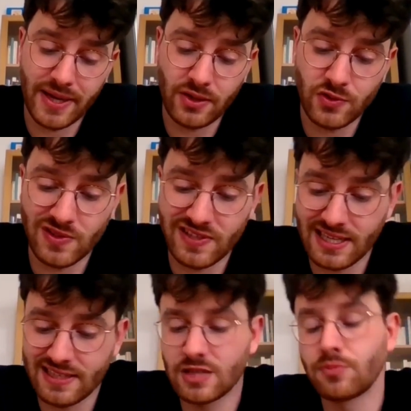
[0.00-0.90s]
périodes sont assez
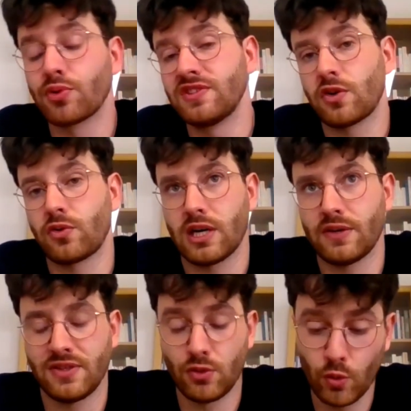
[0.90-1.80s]
classiques pour
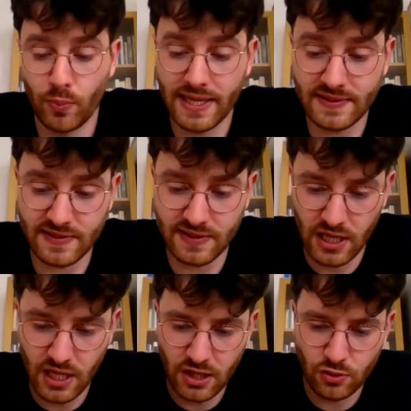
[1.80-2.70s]
l'historiographie de l'EPS.
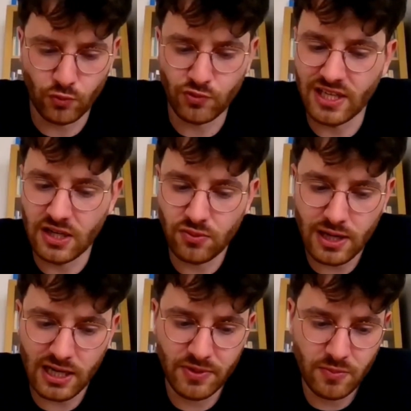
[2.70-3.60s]
Donc vous allez le
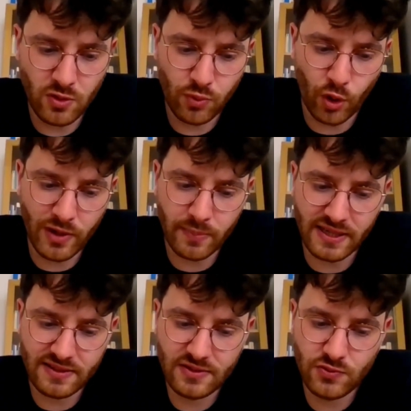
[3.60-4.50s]
voir rapidement, une première
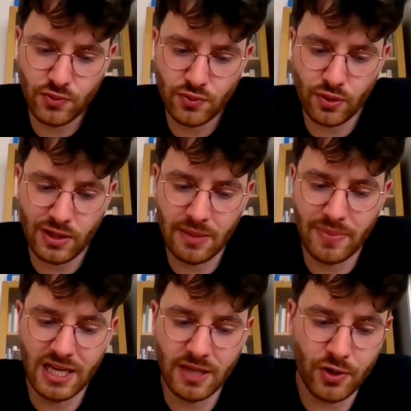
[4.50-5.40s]
partie sur la
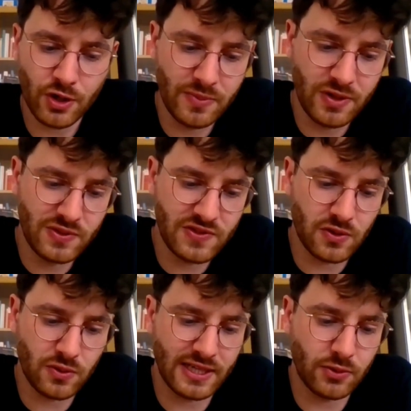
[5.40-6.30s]
Belle Époque
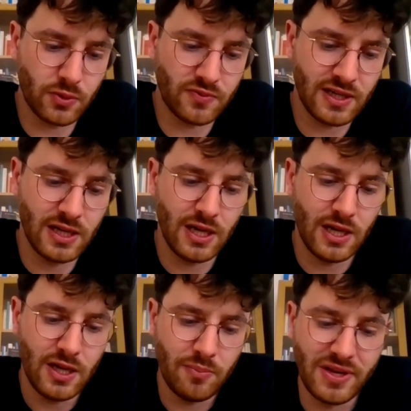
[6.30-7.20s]
1880,
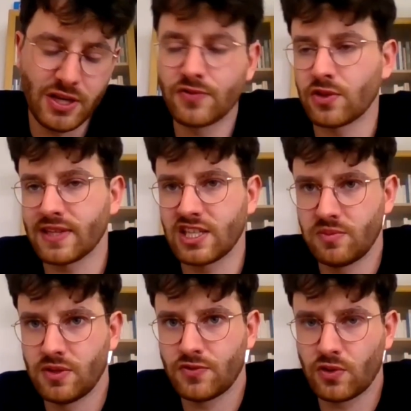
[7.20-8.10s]
1913,
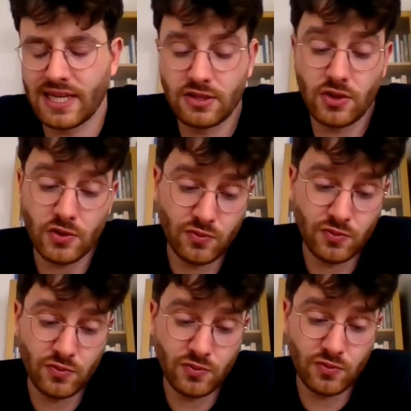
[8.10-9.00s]
1914,
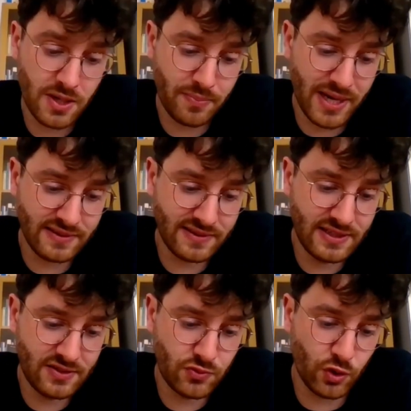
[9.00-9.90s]
une deuxième
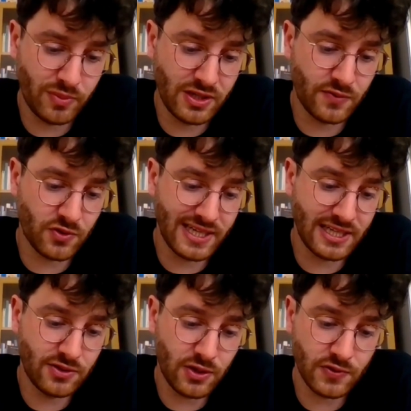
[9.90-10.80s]
partie sur
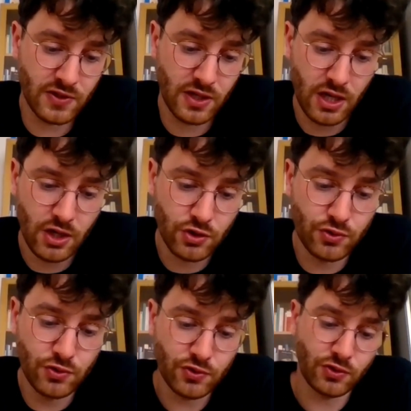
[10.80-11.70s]
1914
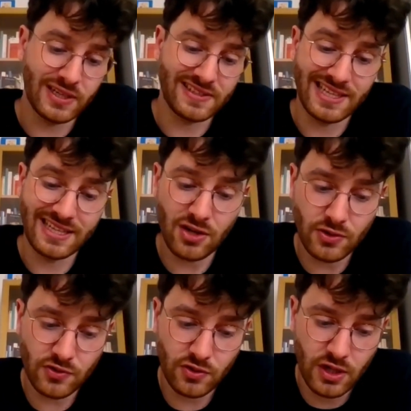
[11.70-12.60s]
jusque dans les années
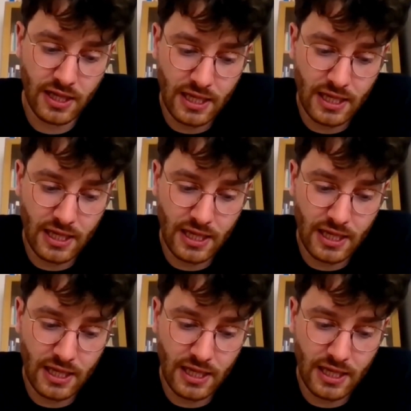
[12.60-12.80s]
30,